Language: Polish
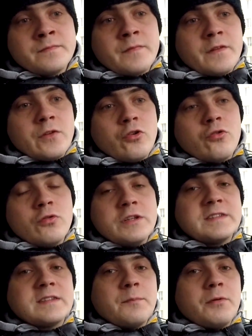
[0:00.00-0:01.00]
no
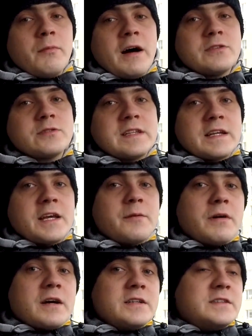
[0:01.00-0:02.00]
ogólnie z tempomatu, z
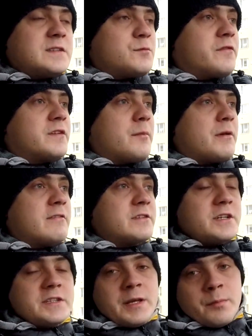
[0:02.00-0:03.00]
takich mechanizmów
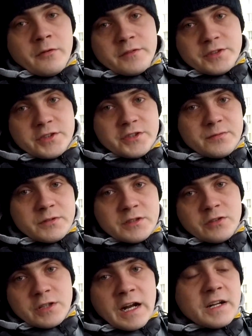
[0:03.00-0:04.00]
naprawdę nie
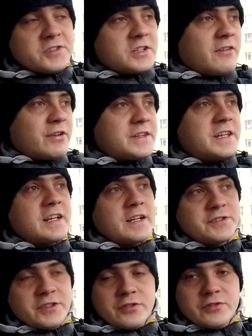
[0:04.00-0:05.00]
powinniśmy, no i raczej nawet nie
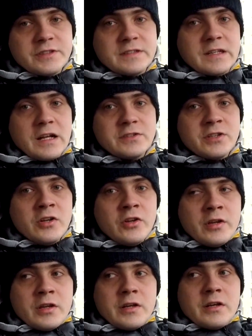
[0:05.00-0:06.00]
da się korzystać e,
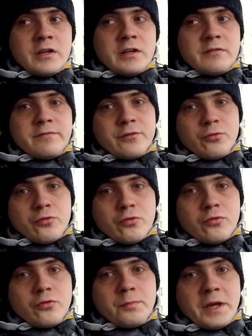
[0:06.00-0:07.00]
w
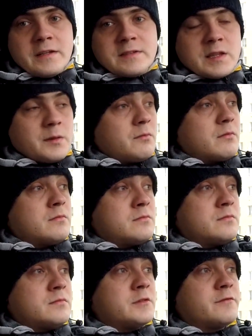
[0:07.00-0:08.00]
ruchu miejskim.
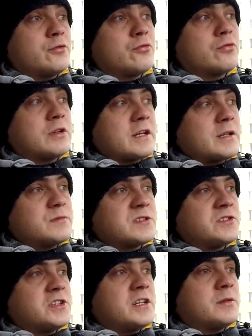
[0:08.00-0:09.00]
No, w ruchu takim
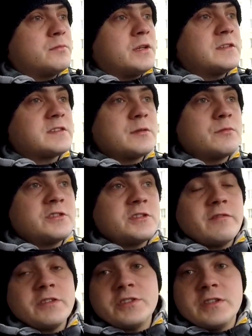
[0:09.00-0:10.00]
codziennym, miejskim,
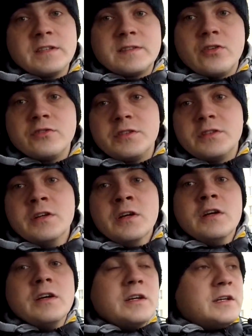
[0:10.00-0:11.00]
gdzie właśnie na co dzień,
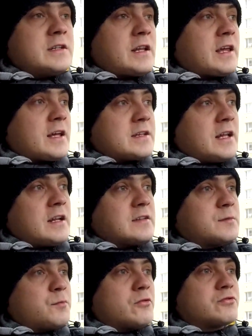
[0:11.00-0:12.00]
e, tak jak
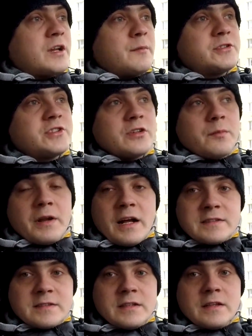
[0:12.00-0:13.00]
teraz, poruszamy się do
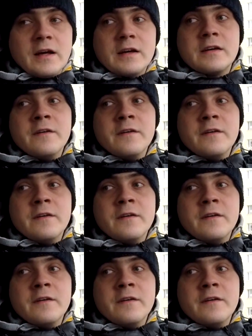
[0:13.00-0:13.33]
pracy, tak,